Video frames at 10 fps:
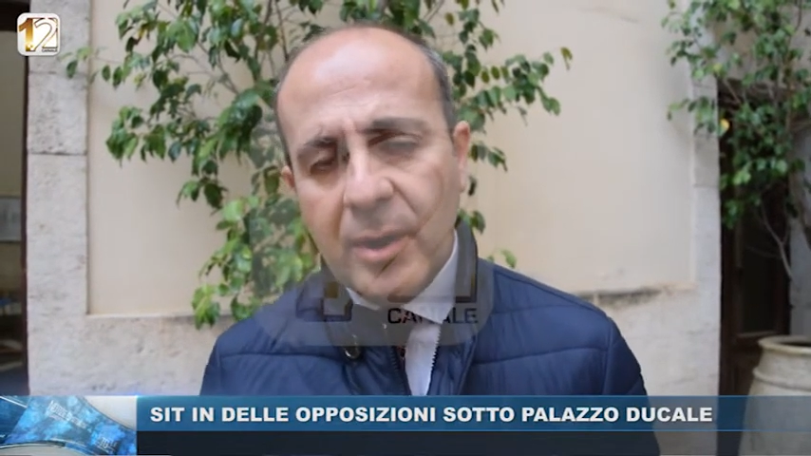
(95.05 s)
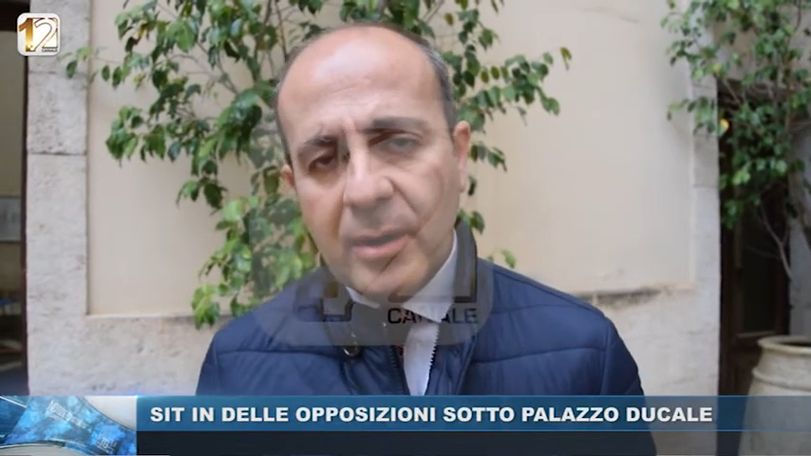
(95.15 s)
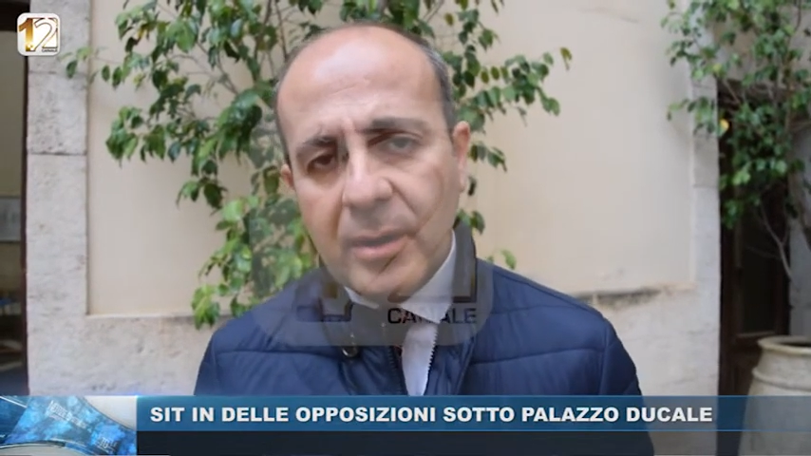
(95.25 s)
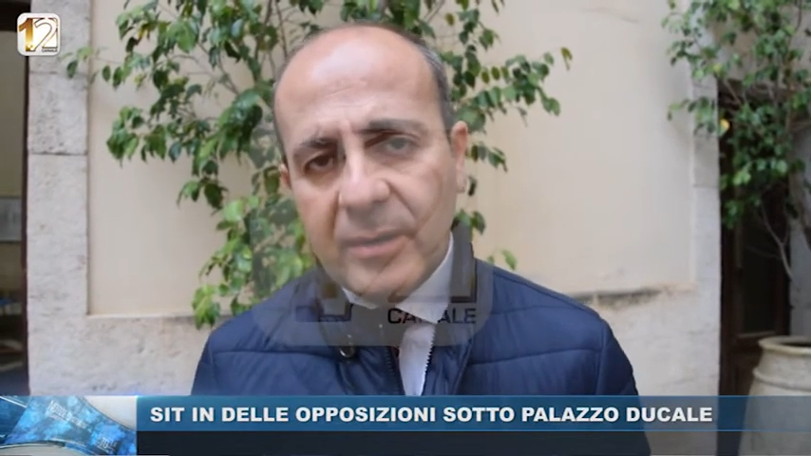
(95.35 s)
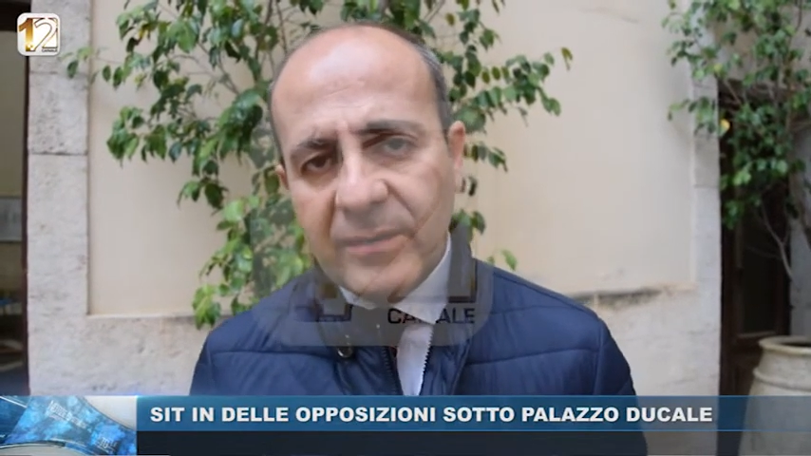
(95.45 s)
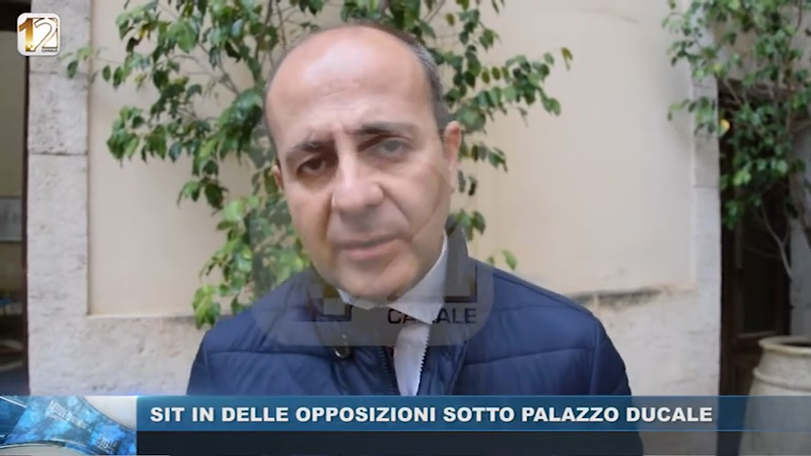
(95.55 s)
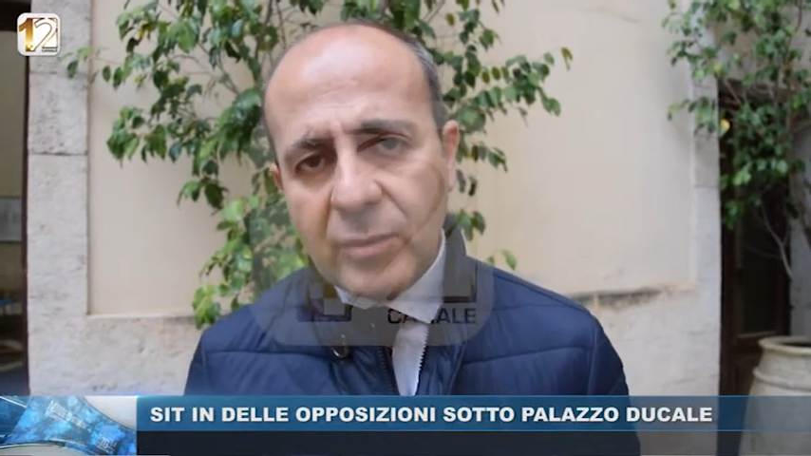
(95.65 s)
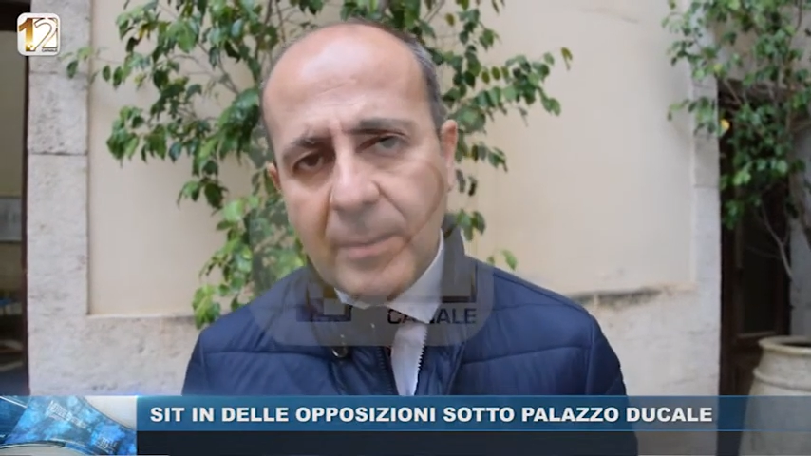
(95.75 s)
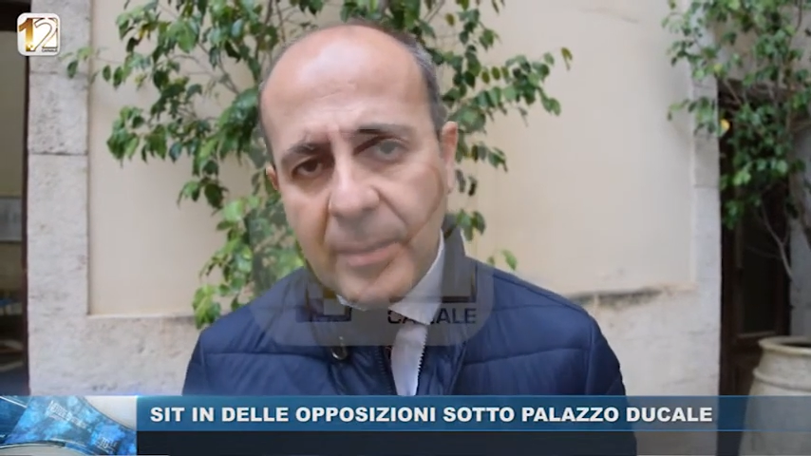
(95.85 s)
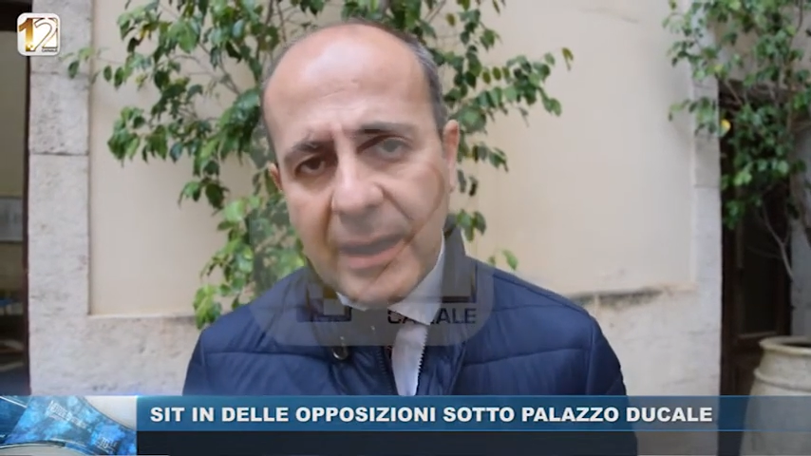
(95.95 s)
eh, fatto
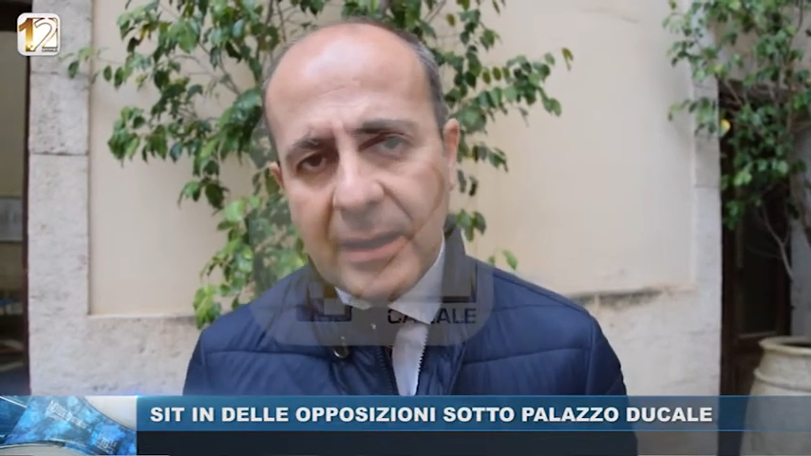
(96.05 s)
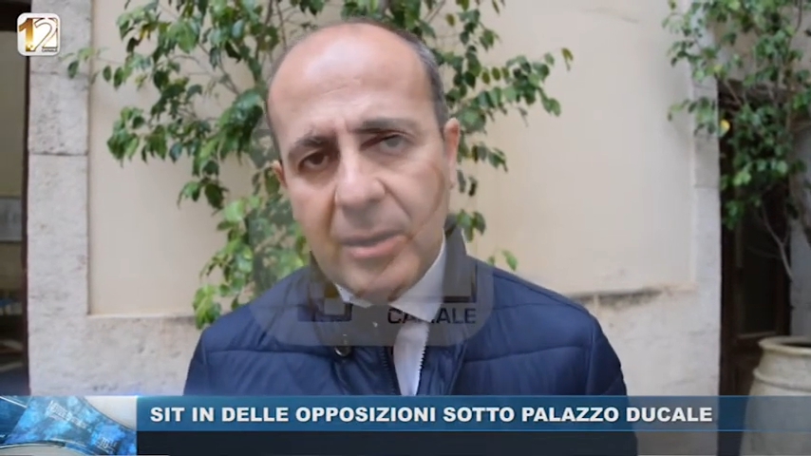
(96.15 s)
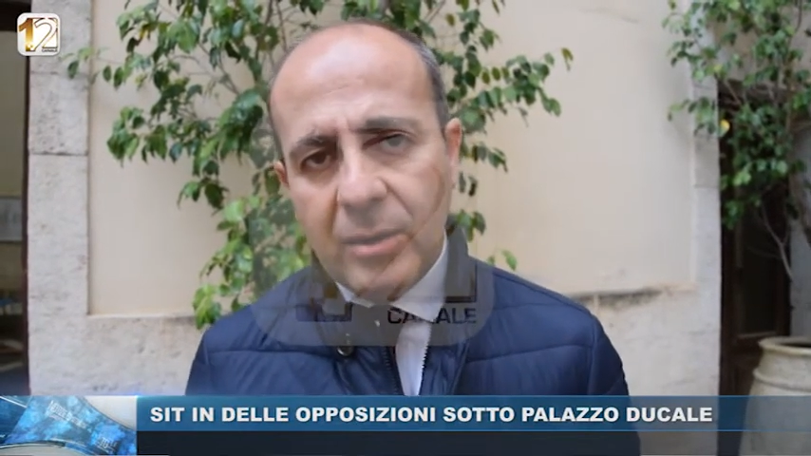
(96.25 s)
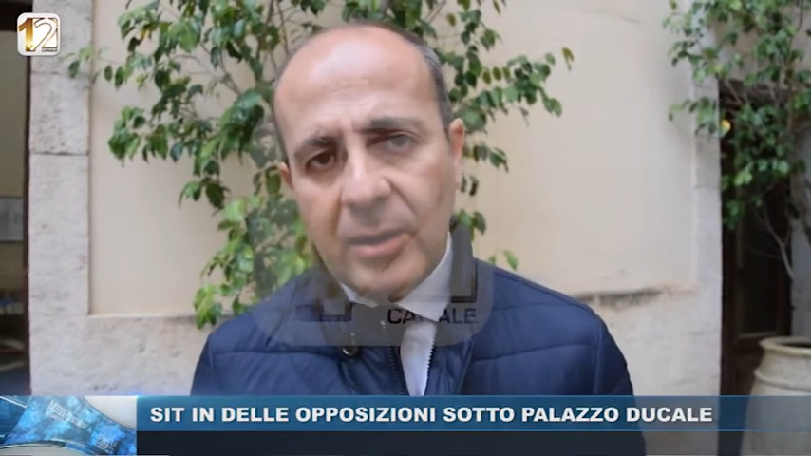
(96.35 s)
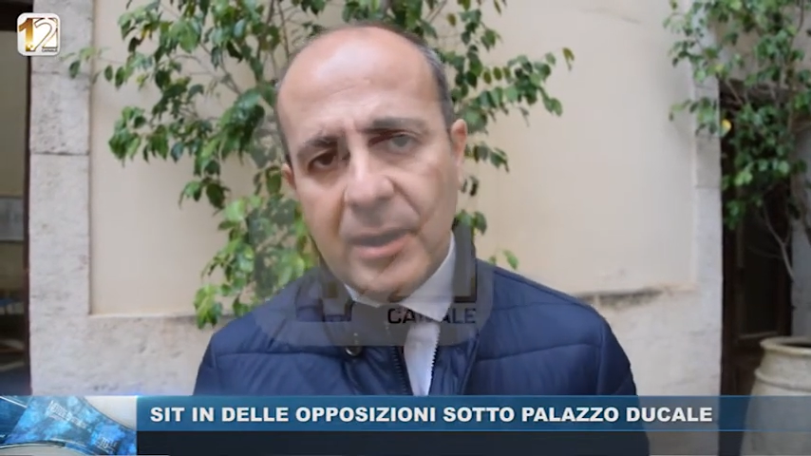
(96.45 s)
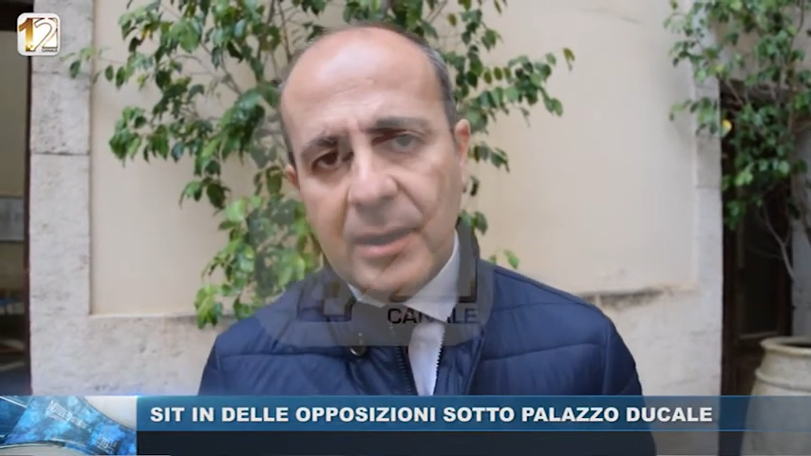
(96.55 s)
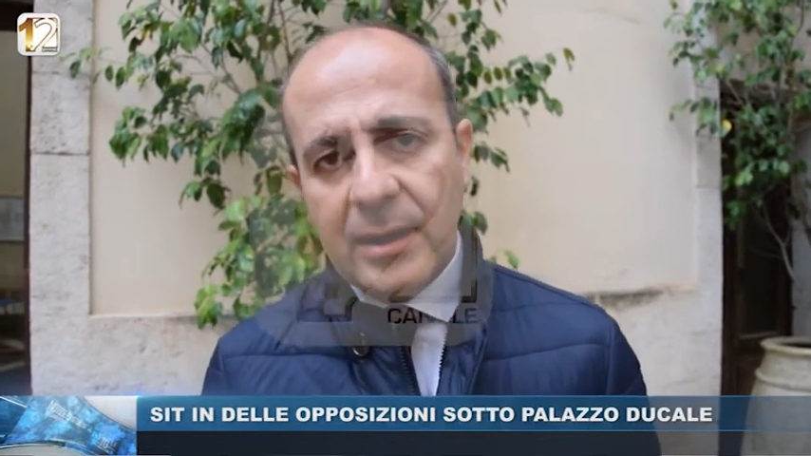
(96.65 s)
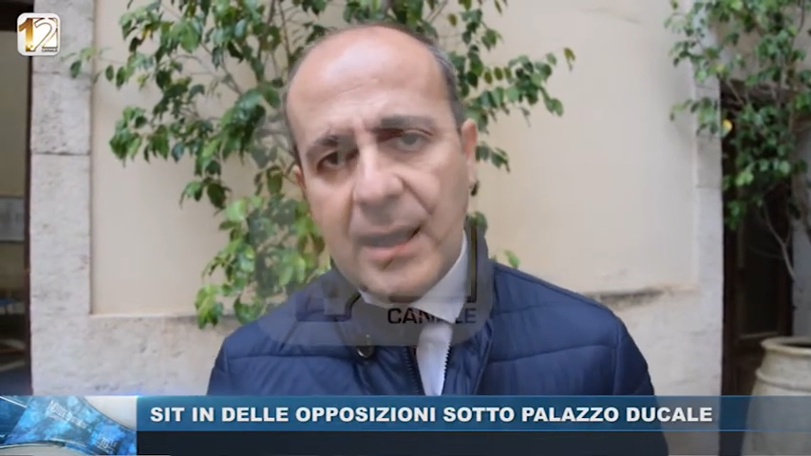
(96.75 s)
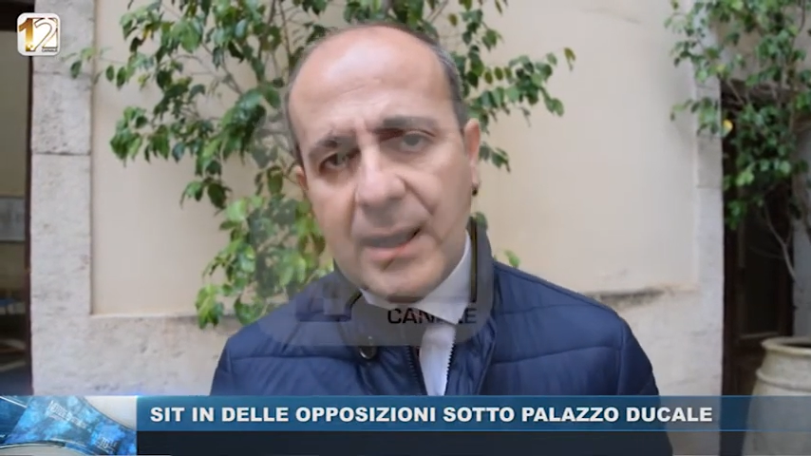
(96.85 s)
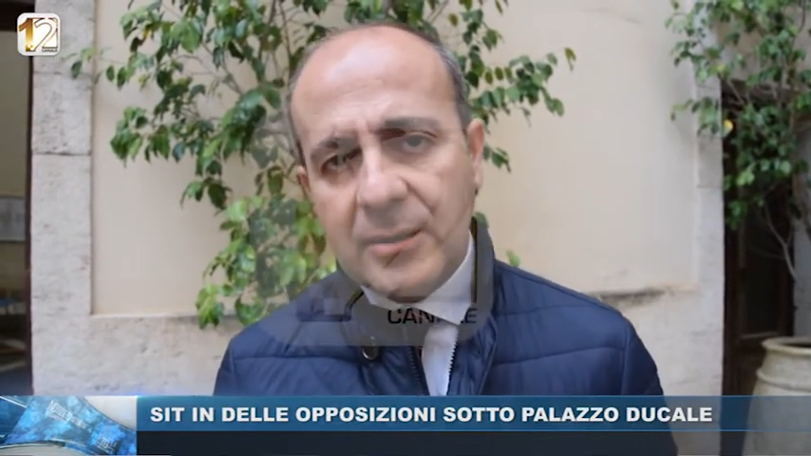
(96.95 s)
appello a,
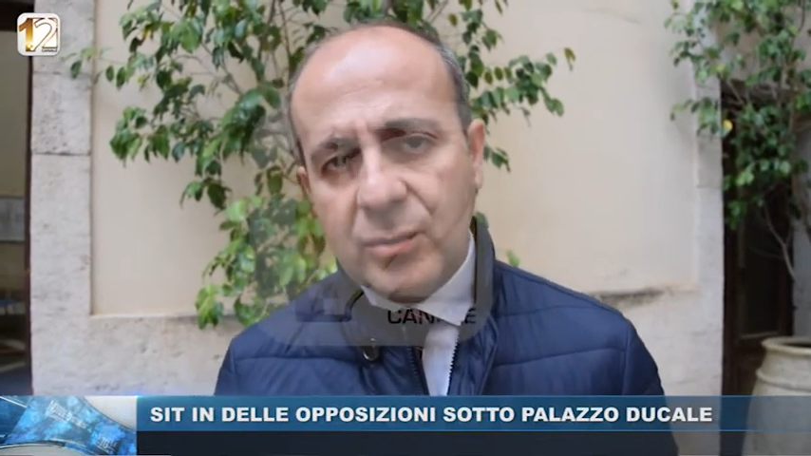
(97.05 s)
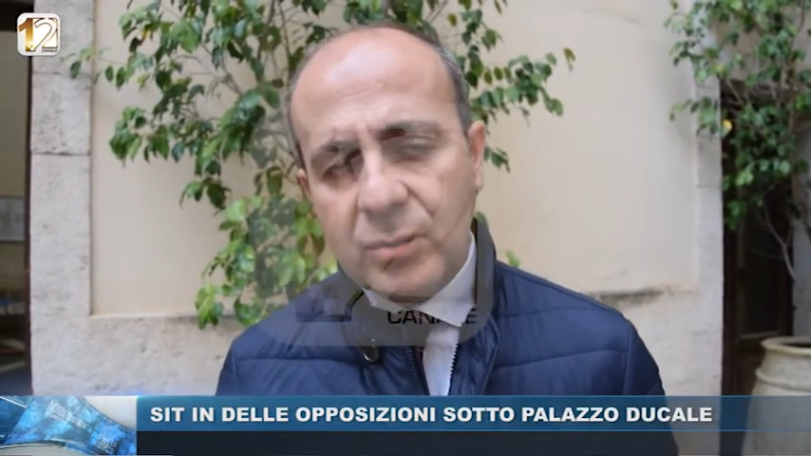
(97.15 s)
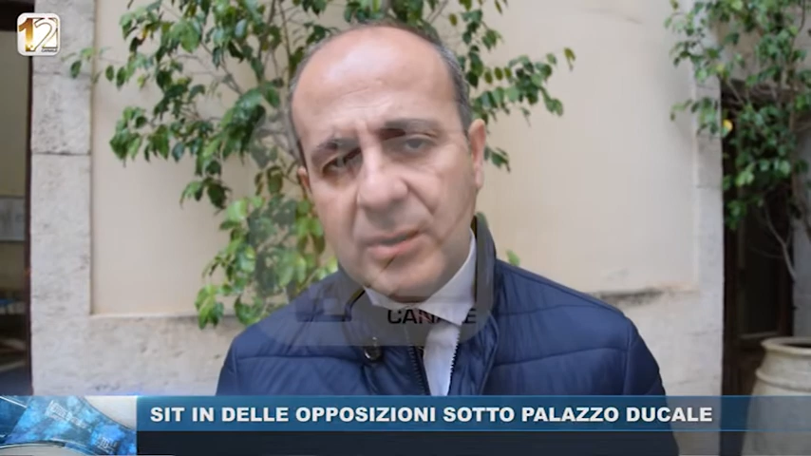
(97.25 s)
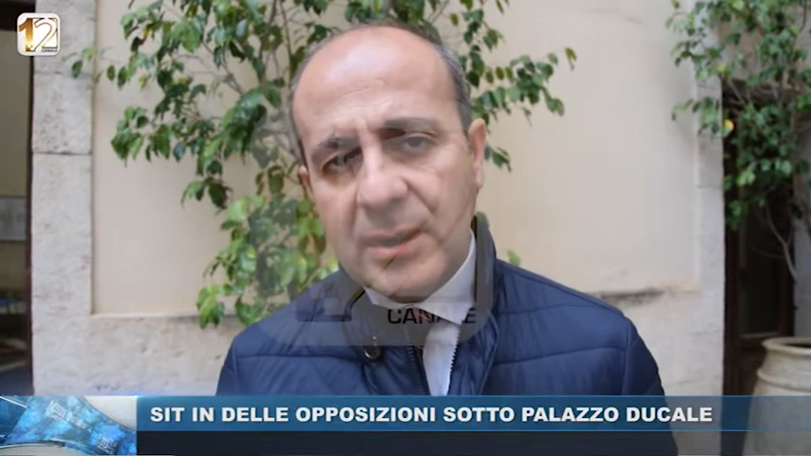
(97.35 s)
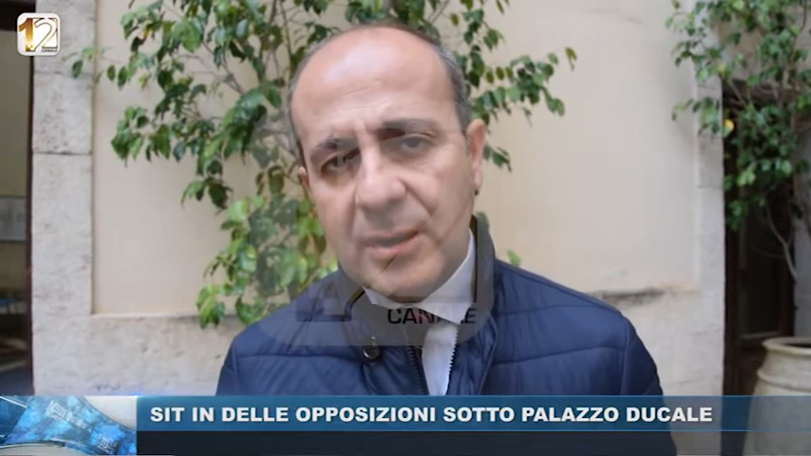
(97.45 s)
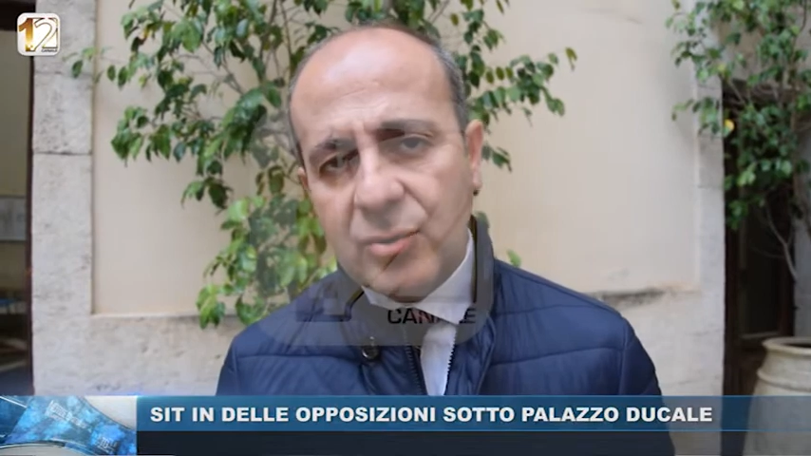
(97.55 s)
a tutti i